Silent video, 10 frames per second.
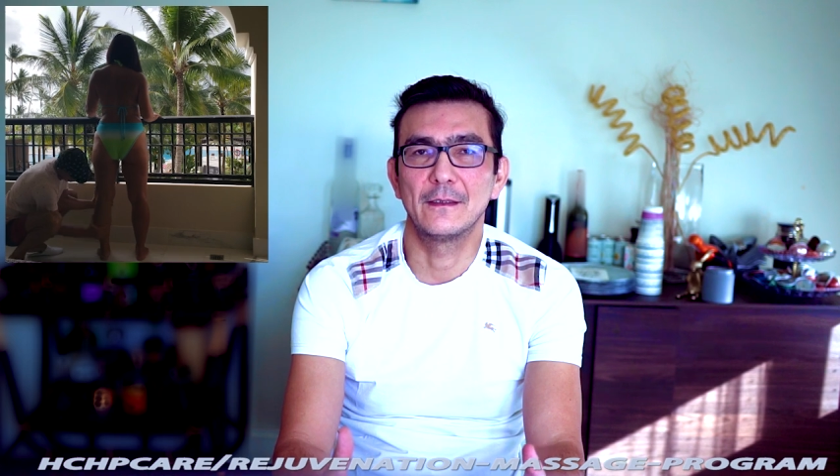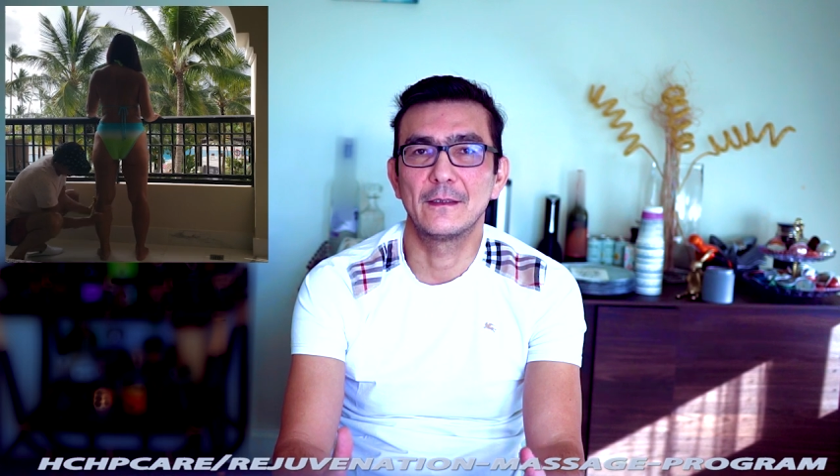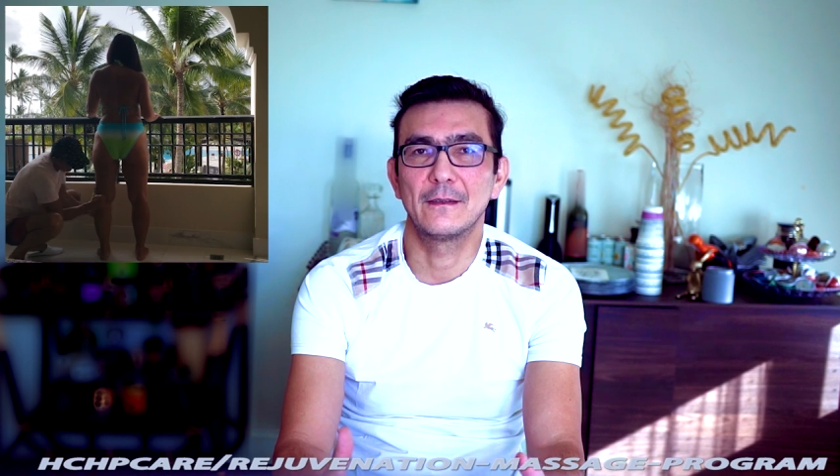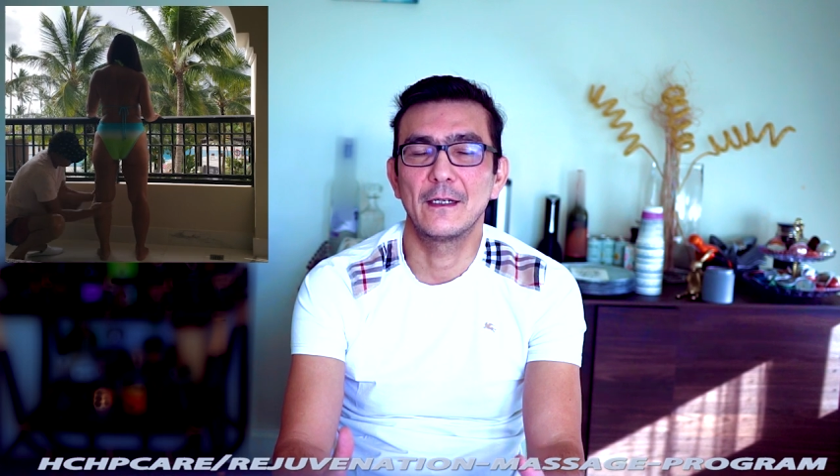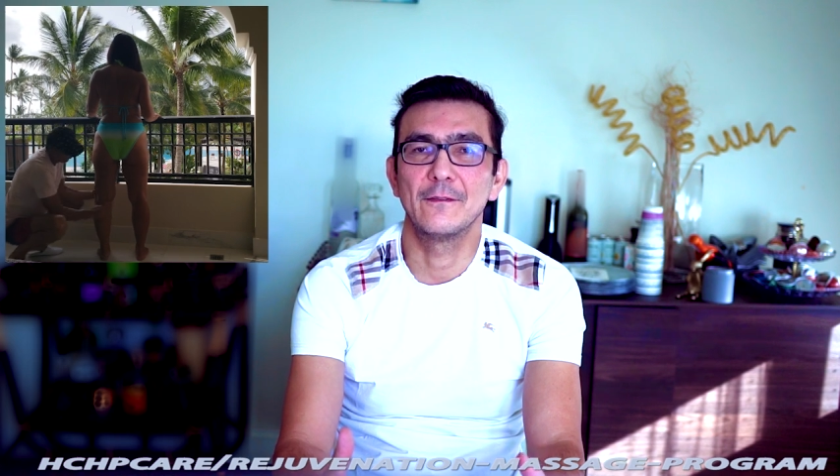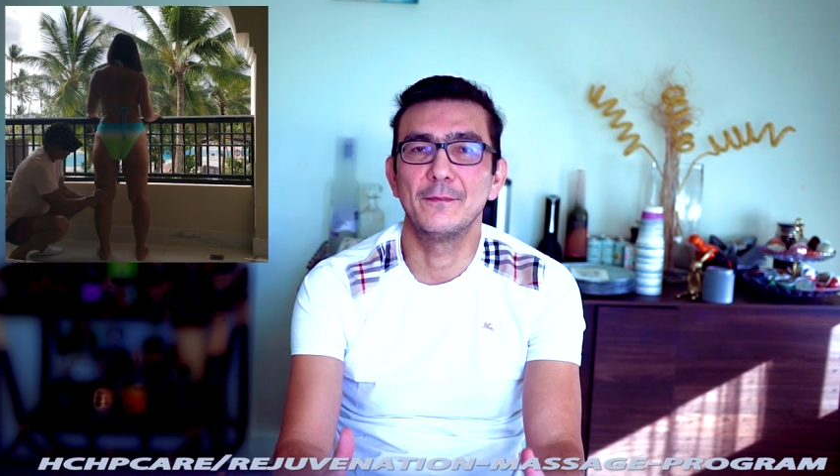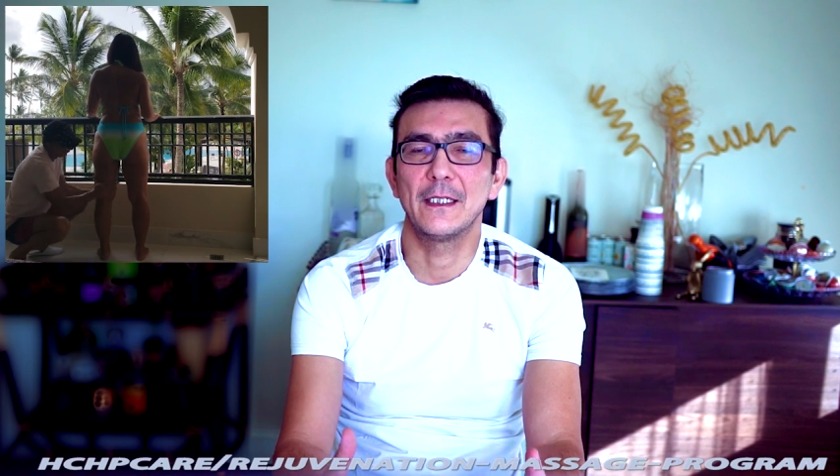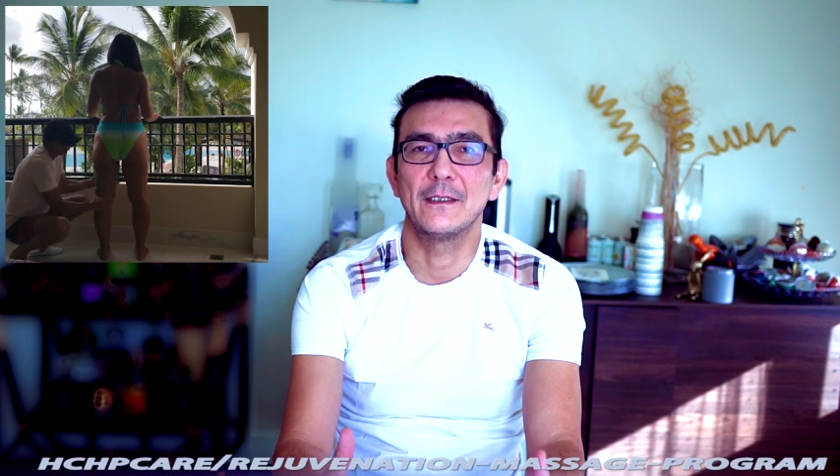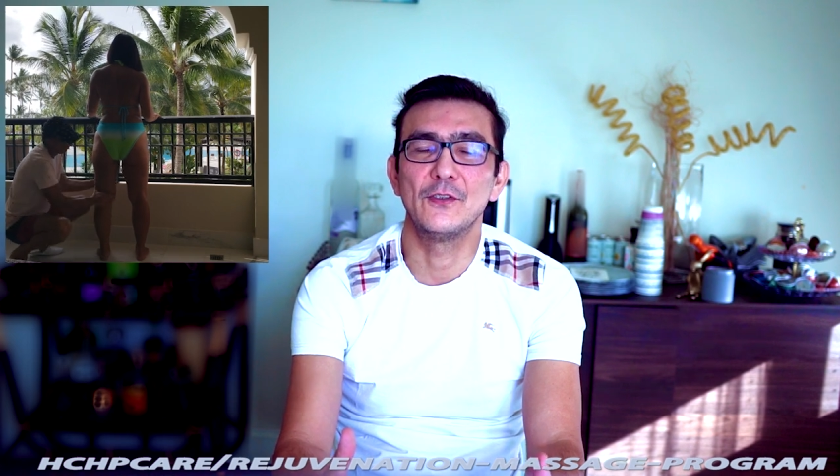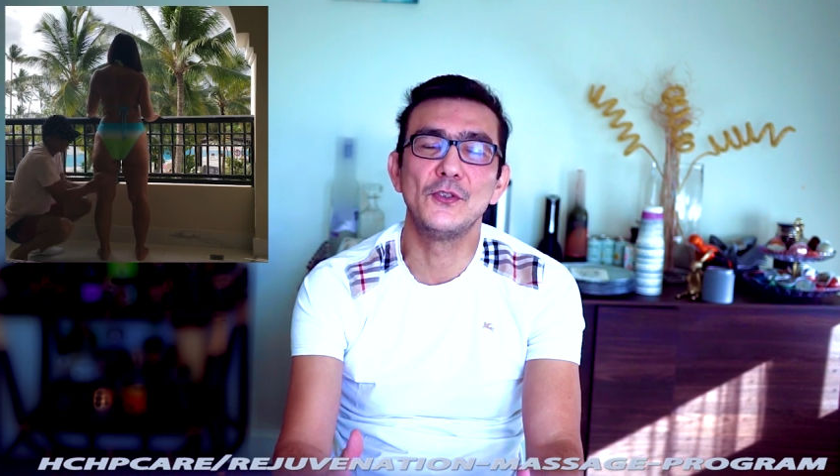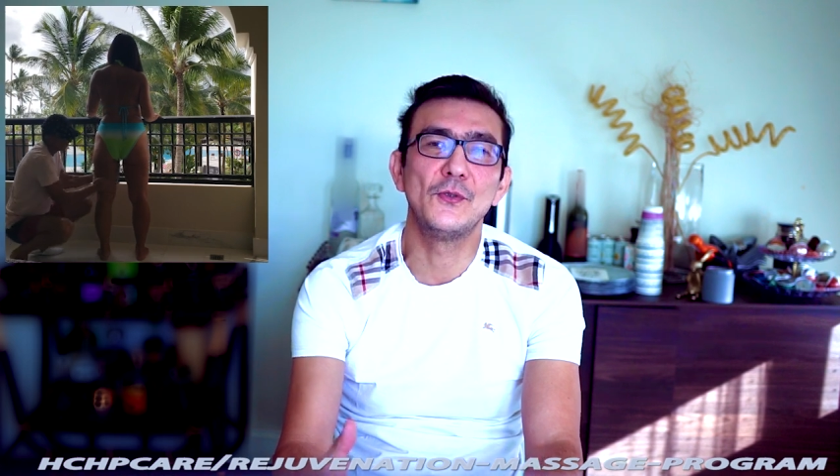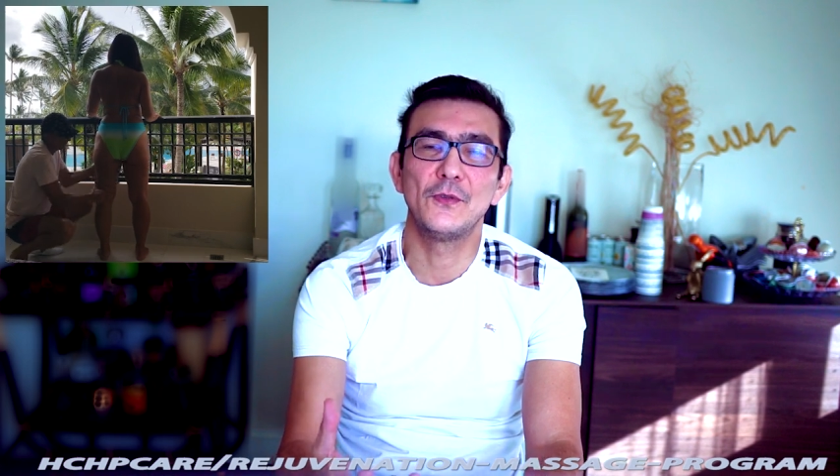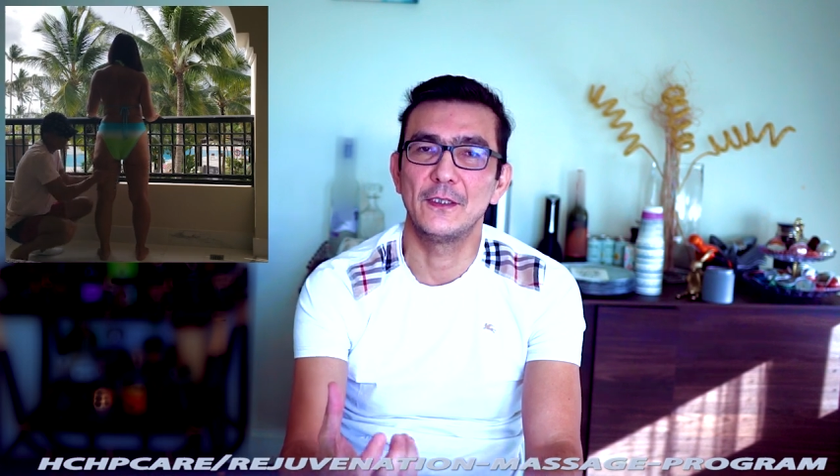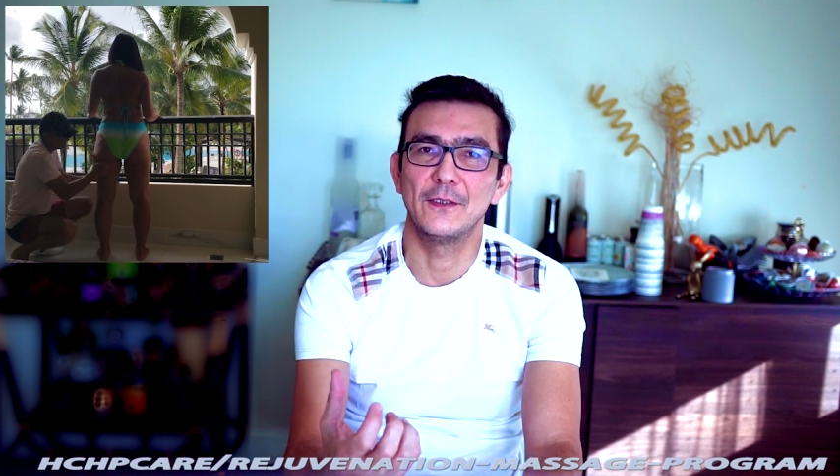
образование крови,